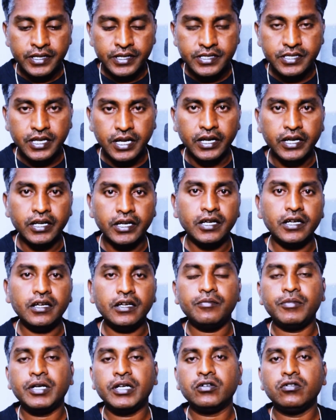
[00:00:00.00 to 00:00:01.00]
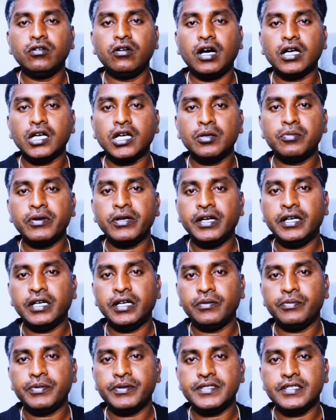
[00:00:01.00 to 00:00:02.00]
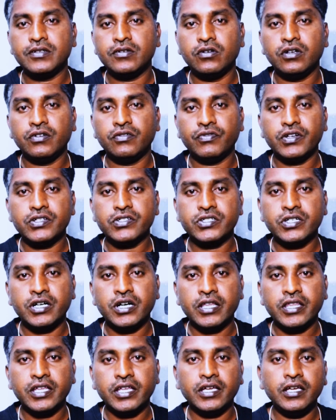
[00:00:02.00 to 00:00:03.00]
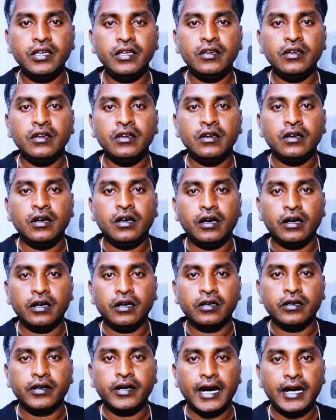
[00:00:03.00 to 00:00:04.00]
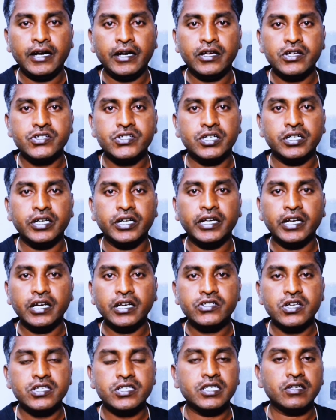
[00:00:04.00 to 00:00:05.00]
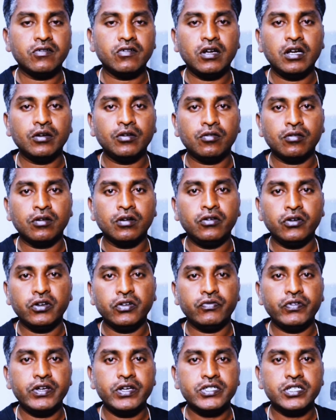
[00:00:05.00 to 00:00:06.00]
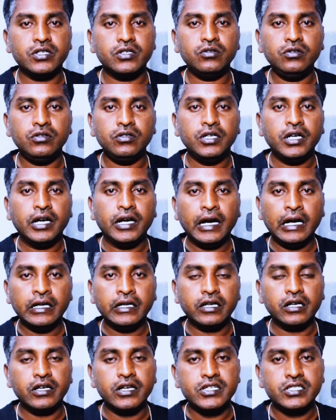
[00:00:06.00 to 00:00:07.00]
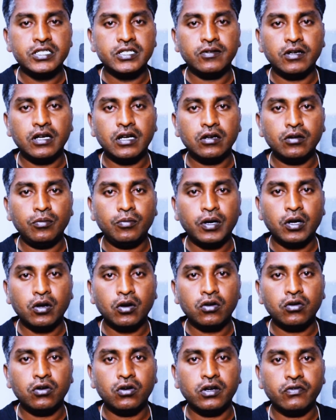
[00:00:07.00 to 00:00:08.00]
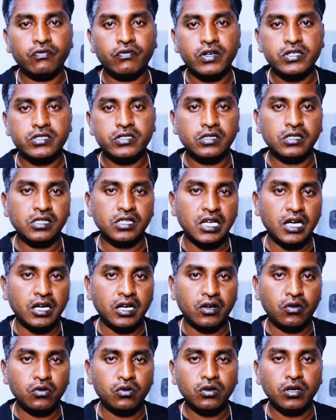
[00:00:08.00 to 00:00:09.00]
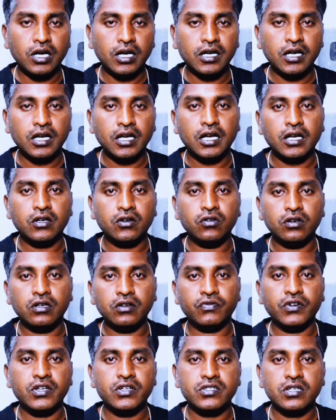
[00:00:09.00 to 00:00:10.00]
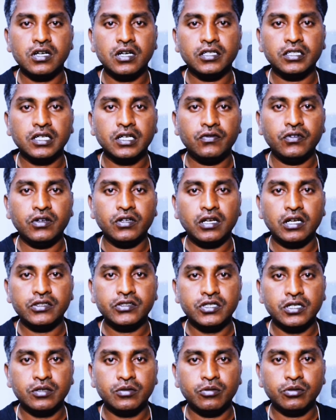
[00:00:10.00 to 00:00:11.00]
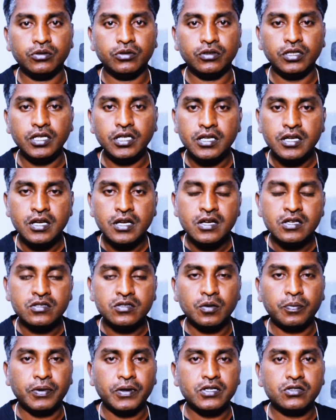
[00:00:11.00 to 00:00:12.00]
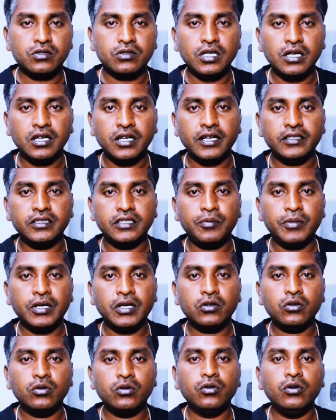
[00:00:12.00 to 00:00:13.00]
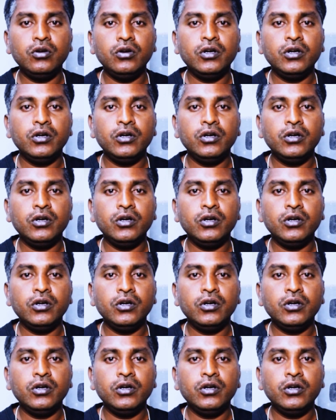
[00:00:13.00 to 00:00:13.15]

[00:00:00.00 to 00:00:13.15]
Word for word: ఈసారి మనకు ఆర్ఆర్బి ఎన్టీపీసీ నోటిఫికేషన్ అనేది గ్రాడ్యుయేషన్ డిగ్రీ చేసిన వాళ్ళకు ఒక నోటిఫికేషన్ ఇంటర్ చేసిన వాళ్ళకు మరొక నోటిఫికేషన్ ఇట్లా రెండు రకాల నోటిఫికేషన్లు అయితే విడుదల చేయబోతుంది సో ప్రస్తుతానికి అయితే మనకు